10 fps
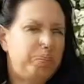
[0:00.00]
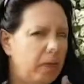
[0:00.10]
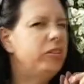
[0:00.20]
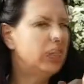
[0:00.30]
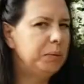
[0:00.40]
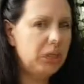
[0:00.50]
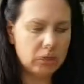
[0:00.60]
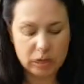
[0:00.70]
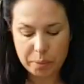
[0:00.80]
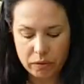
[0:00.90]
pewnie za
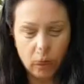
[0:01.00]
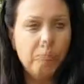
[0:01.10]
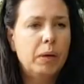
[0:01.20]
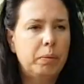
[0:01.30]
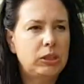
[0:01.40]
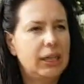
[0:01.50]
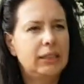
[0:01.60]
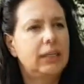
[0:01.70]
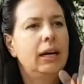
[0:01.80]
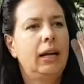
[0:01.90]
miesiąc na pewno,
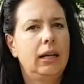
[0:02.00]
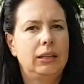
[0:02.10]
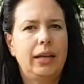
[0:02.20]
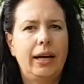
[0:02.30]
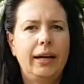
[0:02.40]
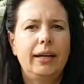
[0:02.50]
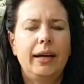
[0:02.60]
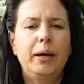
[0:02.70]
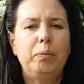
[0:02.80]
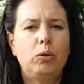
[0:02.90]
posadzę te
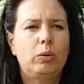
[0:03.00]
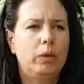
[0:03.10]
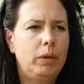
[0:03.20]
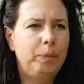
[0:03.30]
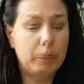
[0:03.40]
e, bruk, e,